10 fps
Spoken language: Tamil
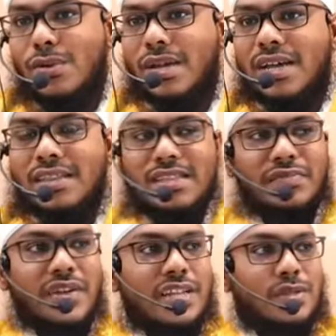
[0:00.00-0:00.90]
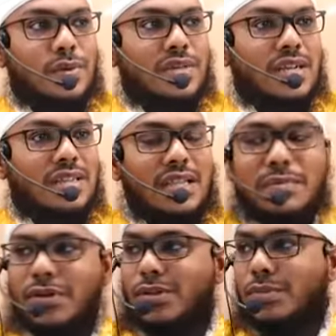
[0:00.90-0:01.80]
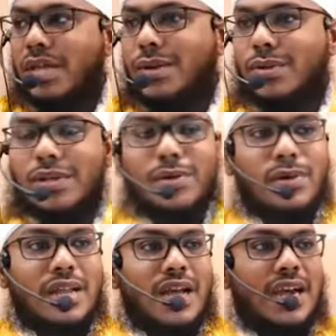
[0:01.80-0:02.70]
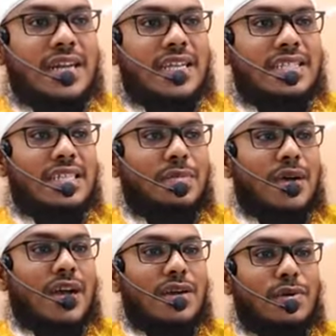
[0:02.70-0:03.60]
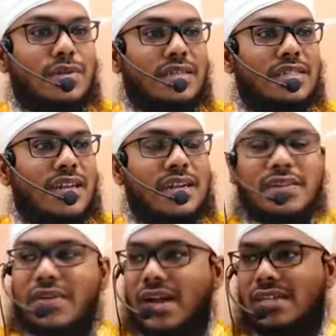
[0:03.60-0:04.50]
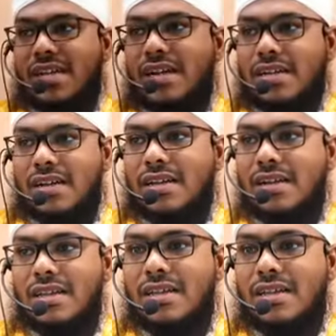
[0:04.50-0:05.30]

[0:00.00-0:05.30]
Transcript: உலகத்தின் வெளித்தோற்றத்தை மட்டுமே குறிக்கோளாக லட்சியமாக கொண்டு சிலர்கள் வாழ்கிறார்கள்